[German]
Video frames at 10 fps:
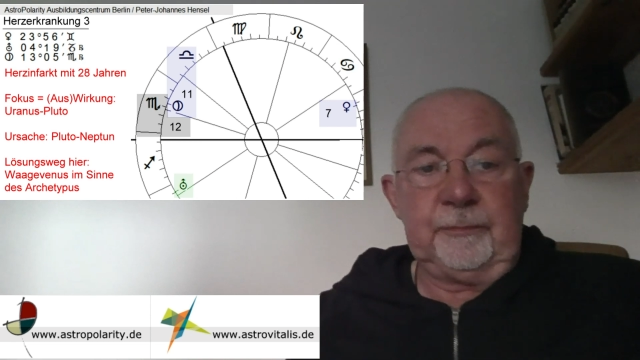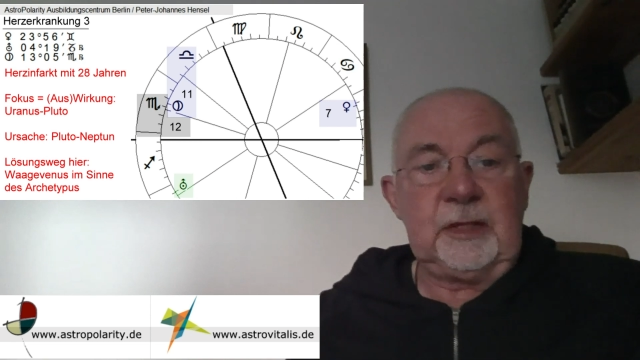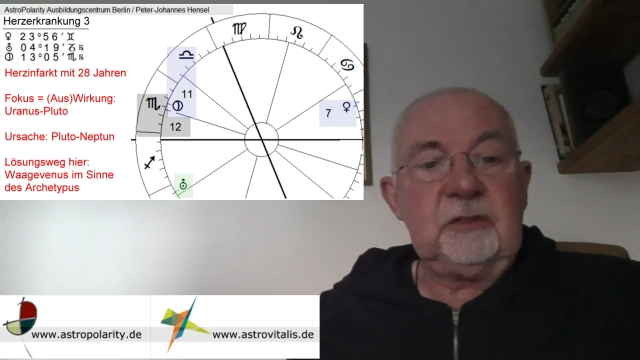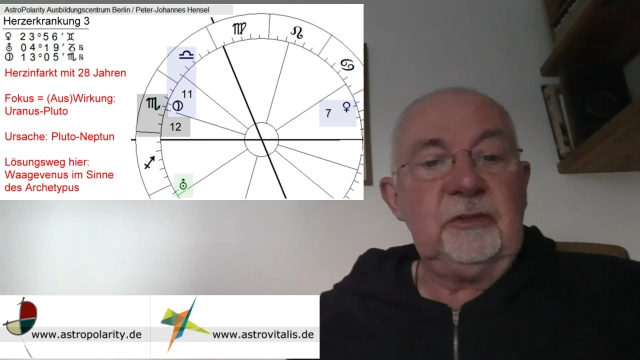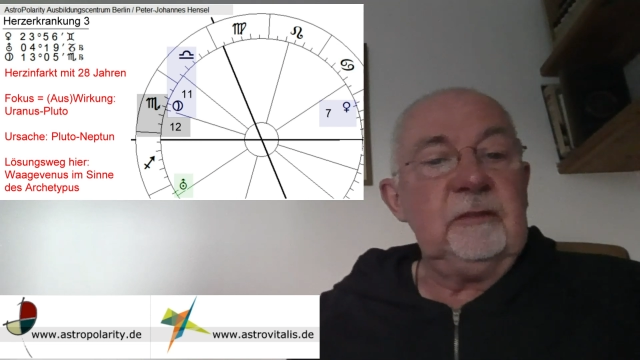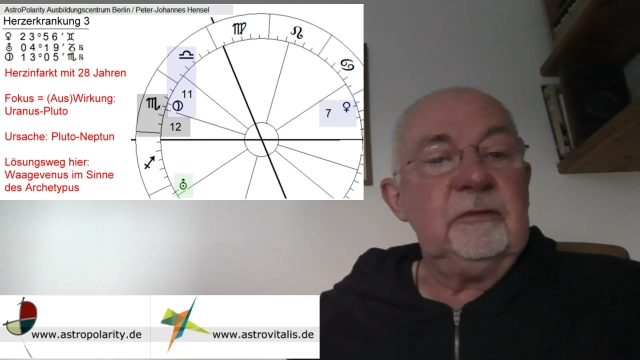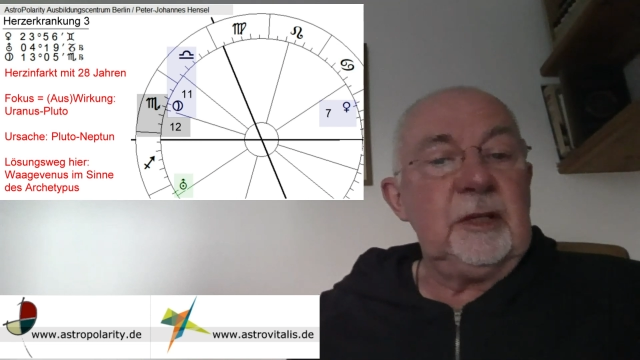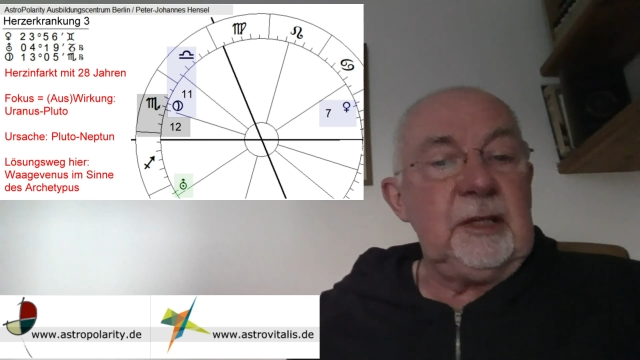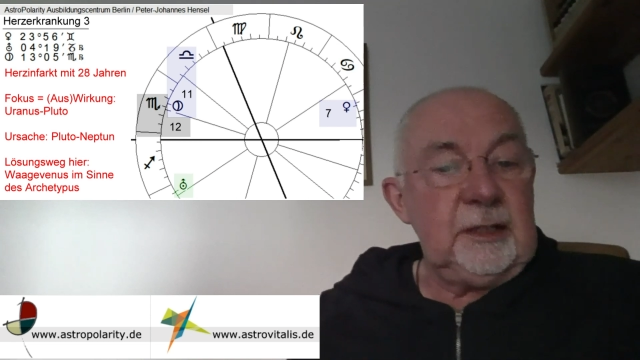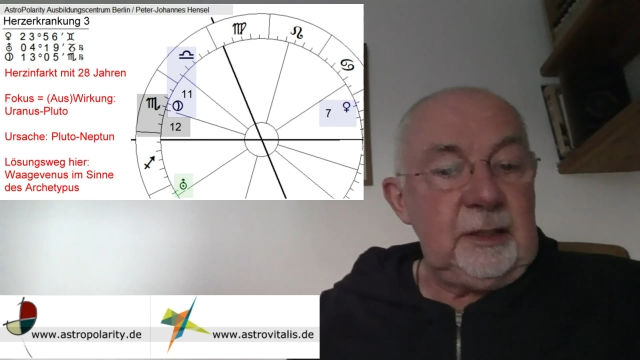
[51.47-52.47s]
Das finden wir
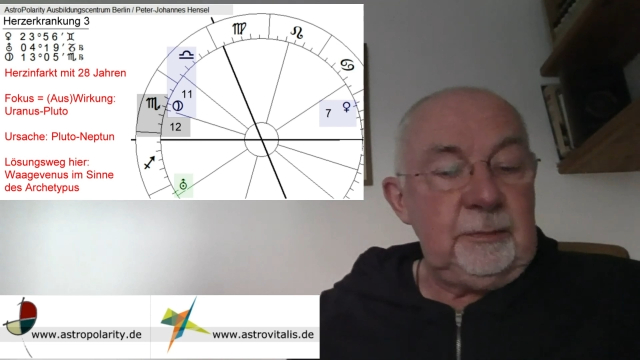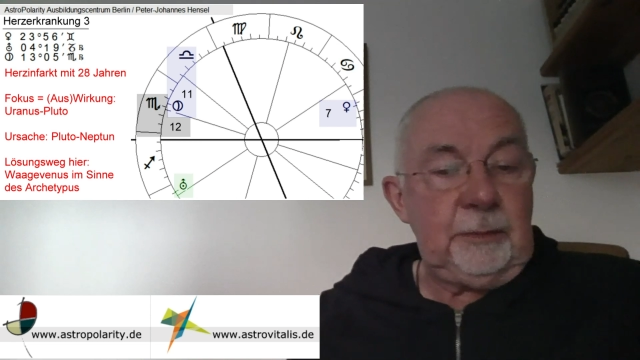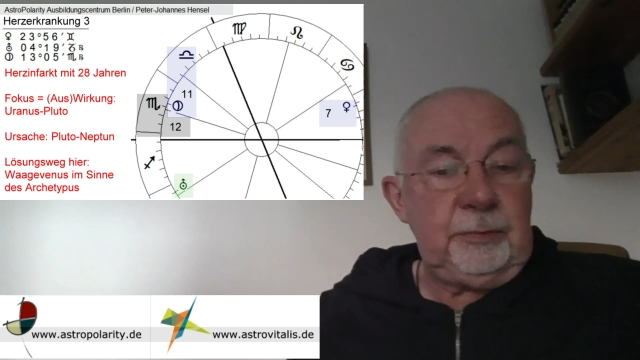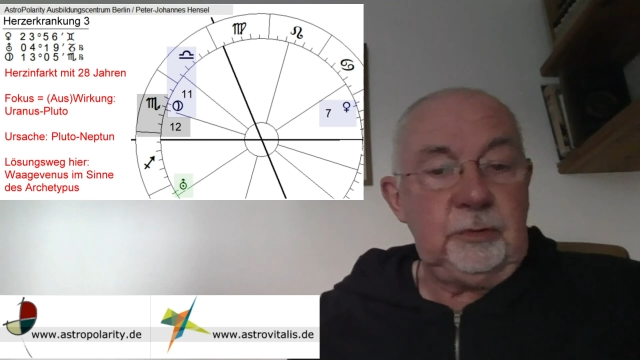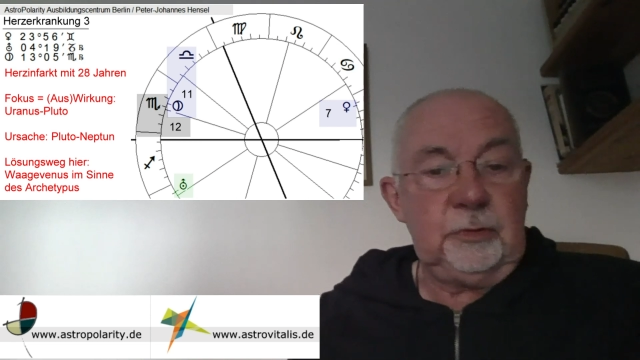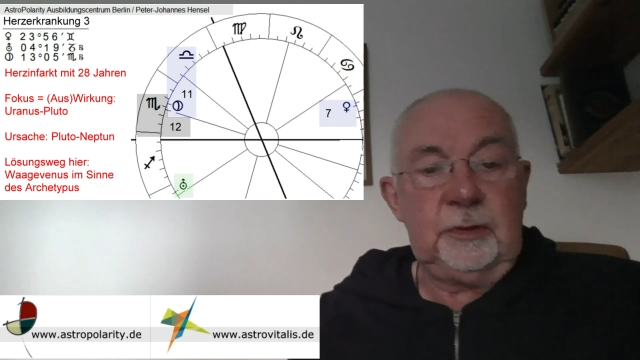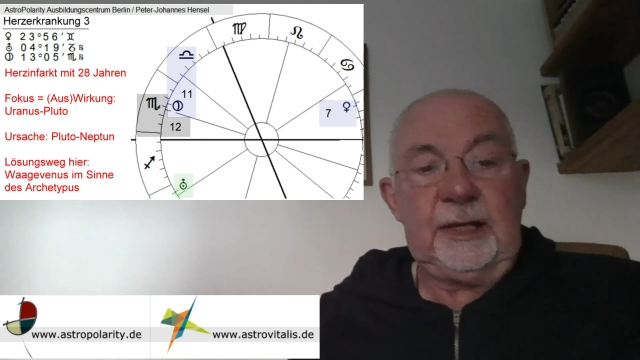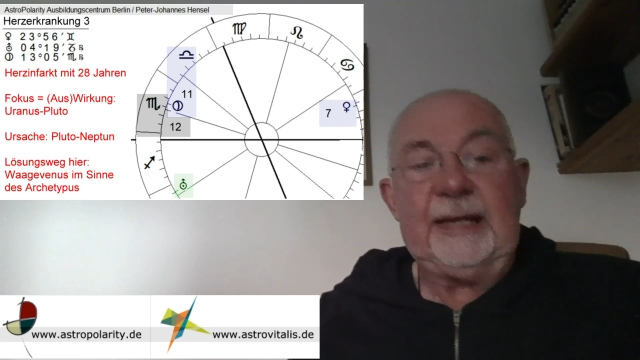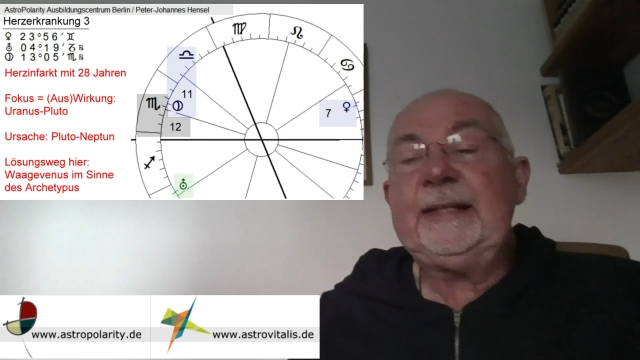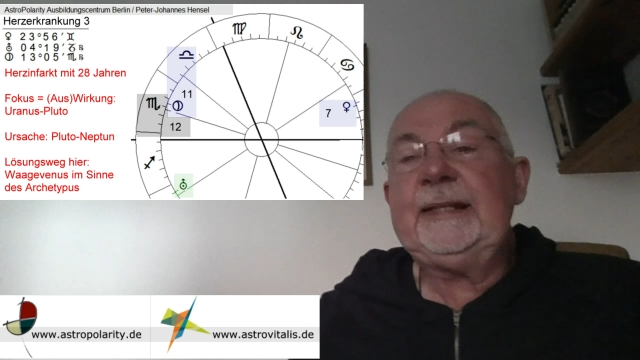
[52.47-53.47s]
hier, indem der Pluto
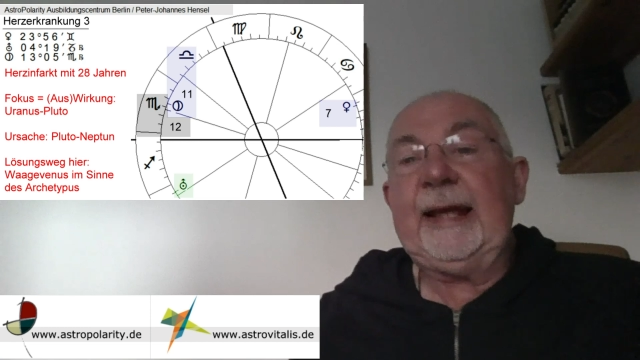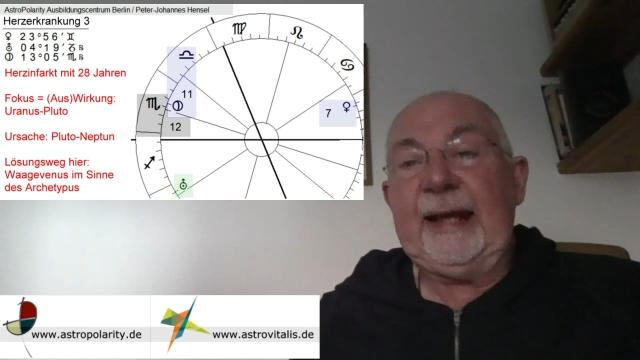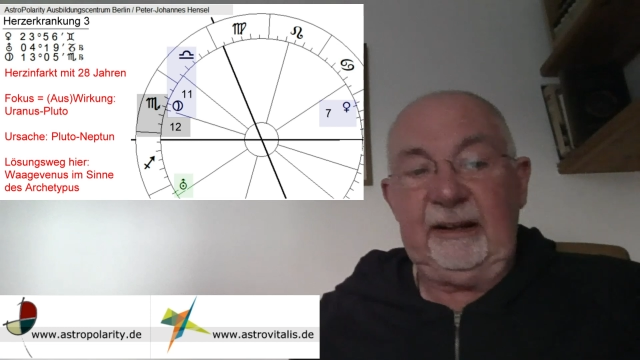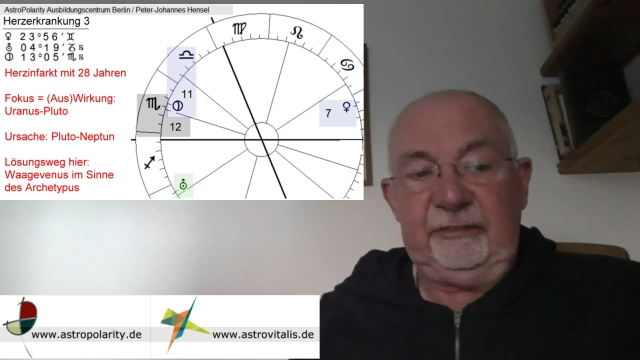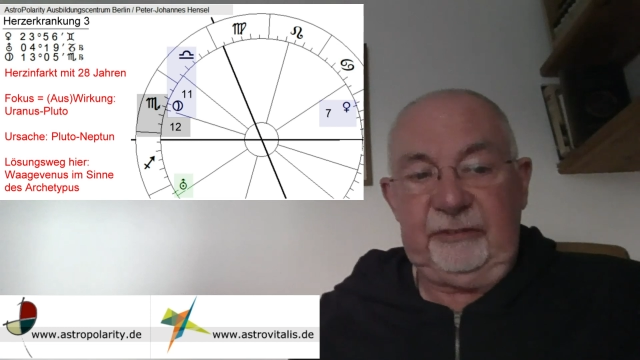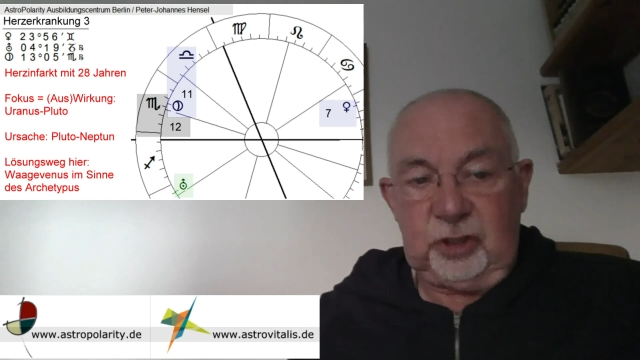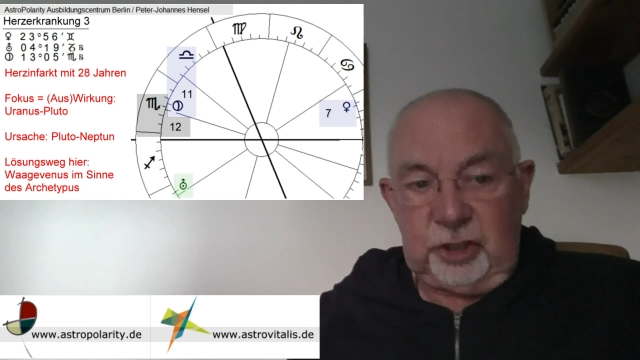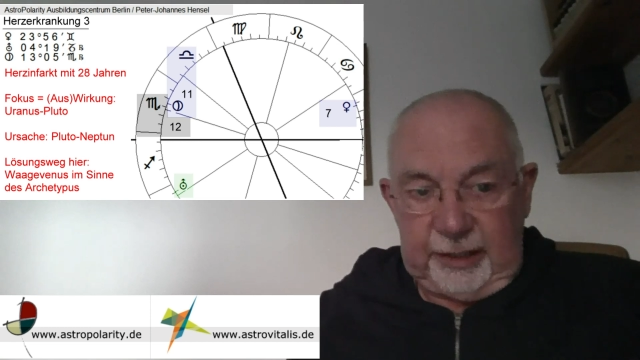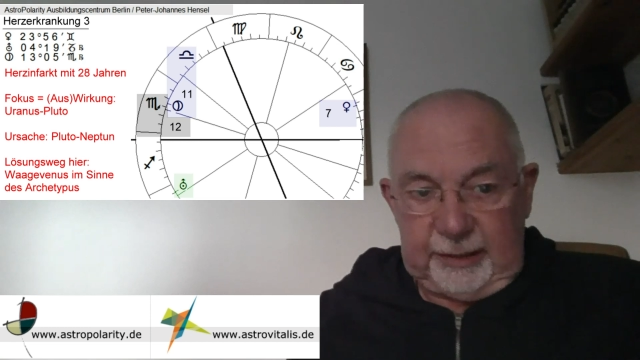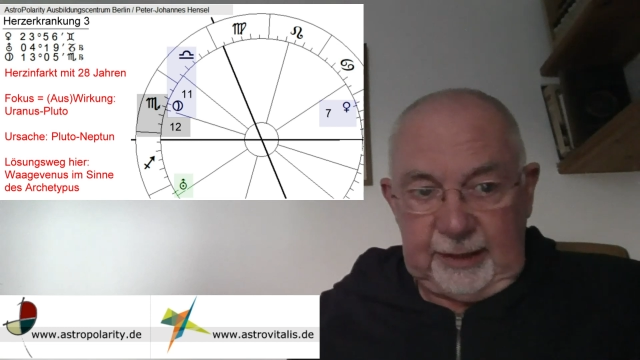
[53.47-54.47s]
in 11
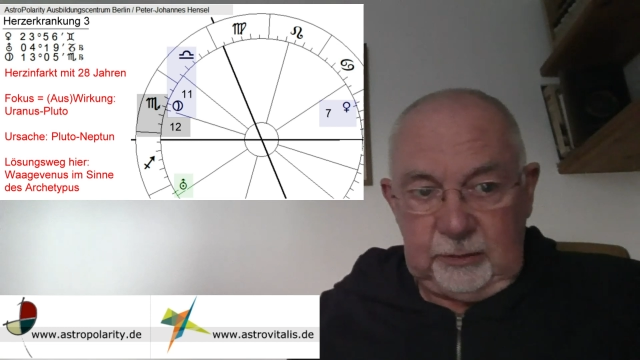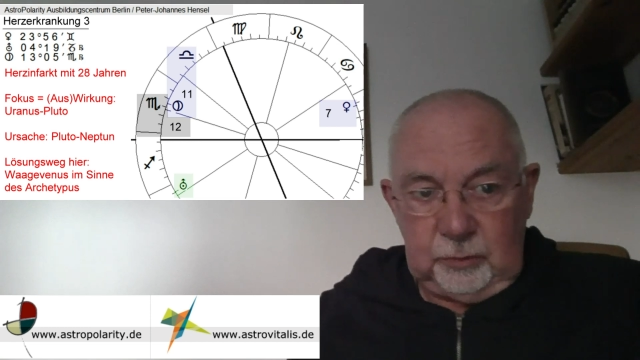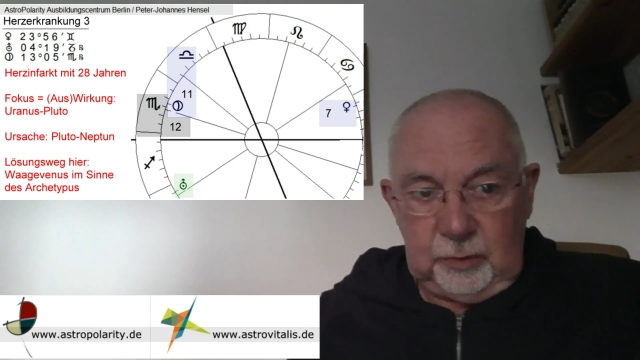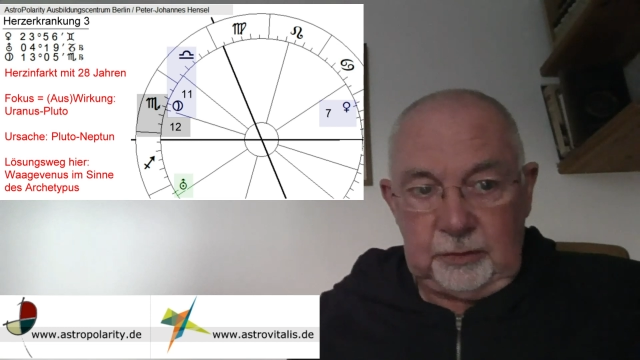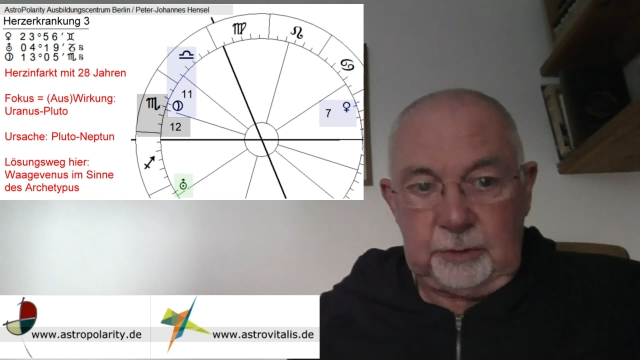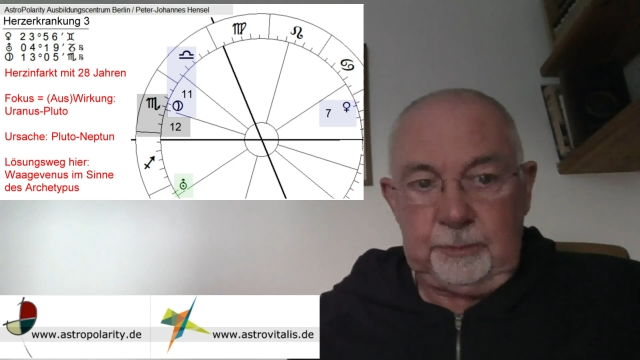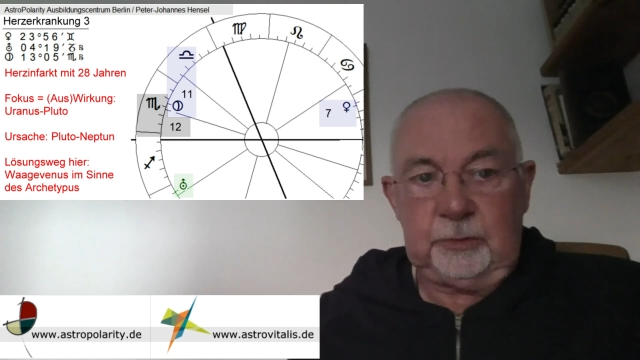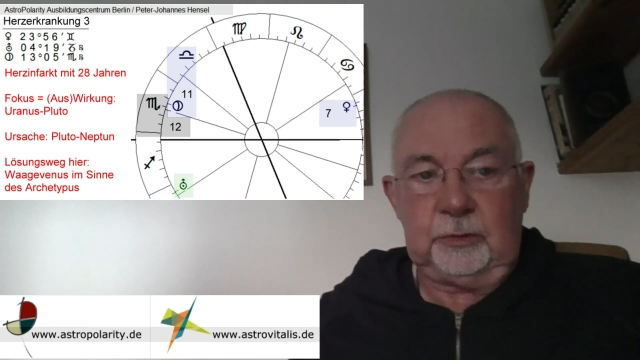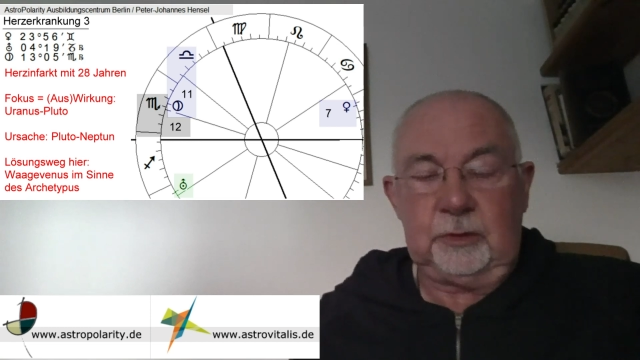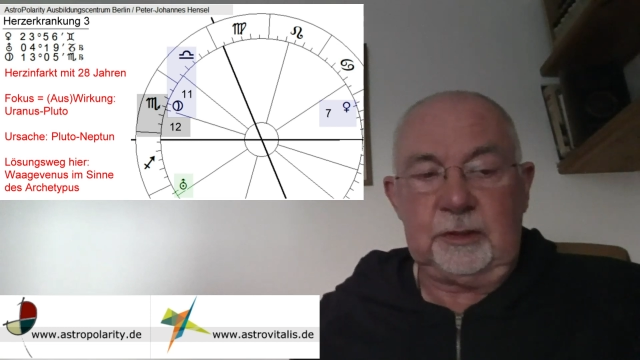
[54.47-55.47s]
steht, eine
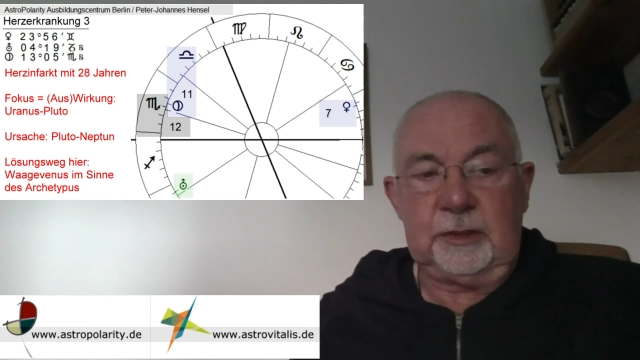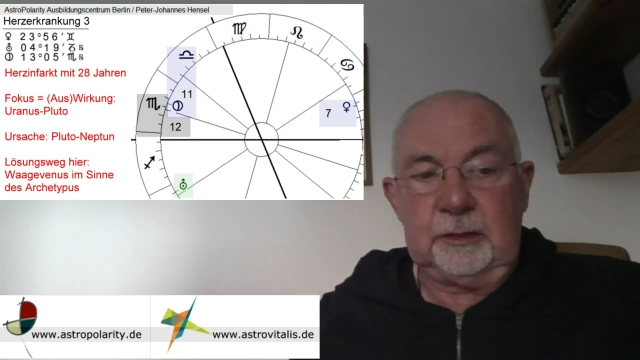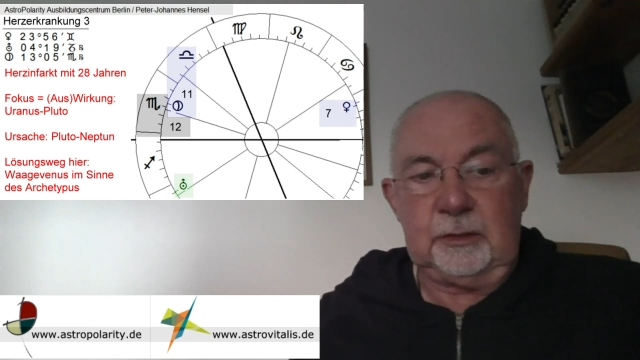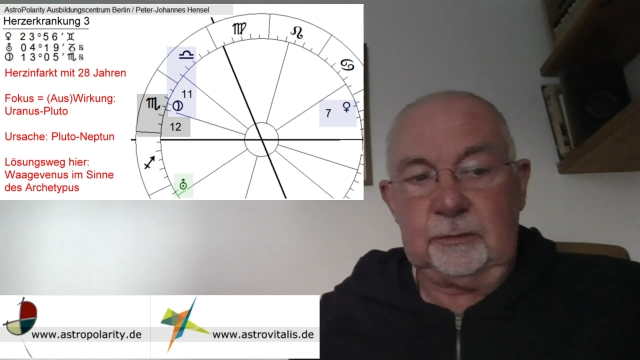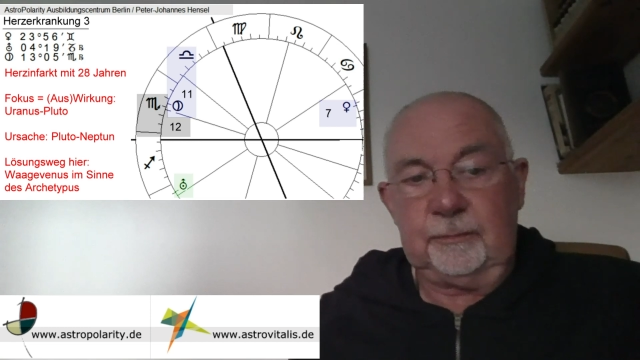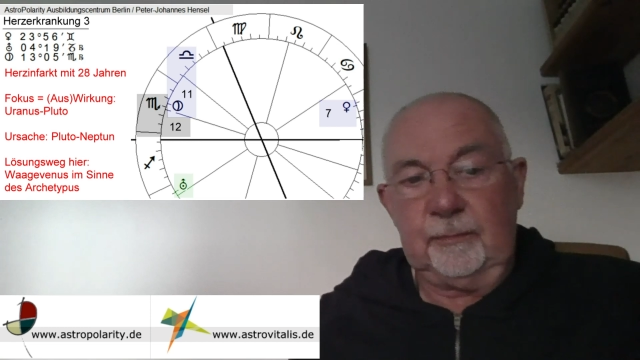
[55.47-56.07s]
Uranus-Pluto-Konstellation.